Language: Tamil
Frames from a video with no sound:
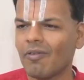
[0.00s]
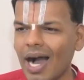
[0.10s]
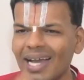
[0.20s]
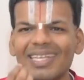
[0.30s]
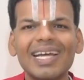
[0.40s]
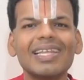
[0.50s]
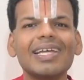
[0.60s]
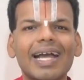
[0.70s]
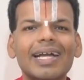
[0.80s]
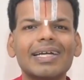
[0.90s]
வாய்
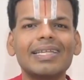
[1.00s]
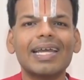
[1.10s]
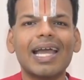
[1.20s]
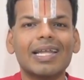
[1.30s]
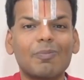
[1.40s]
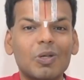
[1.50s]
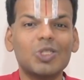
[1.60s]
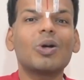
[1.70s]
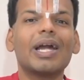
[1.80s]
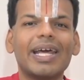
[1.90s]
திறந்து கேட்க தெரியாத
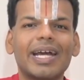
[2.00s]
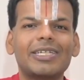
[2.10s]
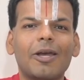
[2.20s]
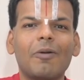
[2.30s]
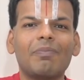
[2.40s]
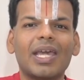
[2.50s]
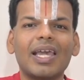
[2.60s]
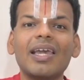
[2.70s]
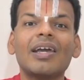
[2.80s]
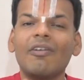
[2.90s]
பசுக்களை ரட்சிக்கும் நீ
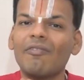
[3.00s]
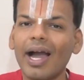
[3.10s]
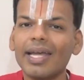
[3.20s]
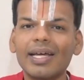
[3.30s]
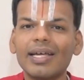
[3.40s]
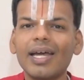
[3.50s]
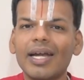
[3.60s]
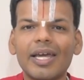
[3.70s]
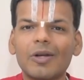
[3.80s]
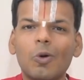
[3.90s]
வாய் திறந்து
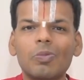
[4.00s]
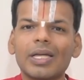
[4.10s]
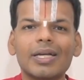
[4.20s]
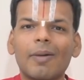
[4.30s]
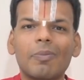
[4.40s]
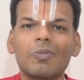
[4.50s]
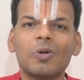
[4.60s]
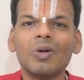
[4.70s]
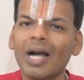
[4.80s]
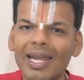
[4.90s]
அடியன் கூப்பிட்டதுக்கு
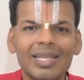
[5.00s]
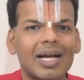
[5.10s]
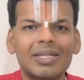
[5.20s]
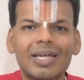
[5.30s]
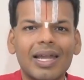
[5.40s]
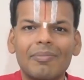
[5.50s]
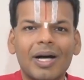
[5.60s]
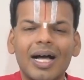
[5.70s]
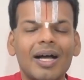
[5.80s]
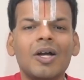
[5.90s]
அப்புறமும் காலம்
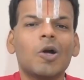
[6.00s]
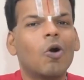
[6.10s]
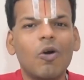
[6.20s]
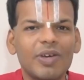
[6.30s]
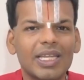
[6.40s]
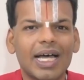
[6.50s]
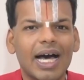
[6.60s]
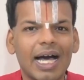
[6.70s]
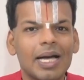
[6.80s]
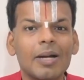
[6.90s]
தாழ்த்தலாமா கோவிந்தா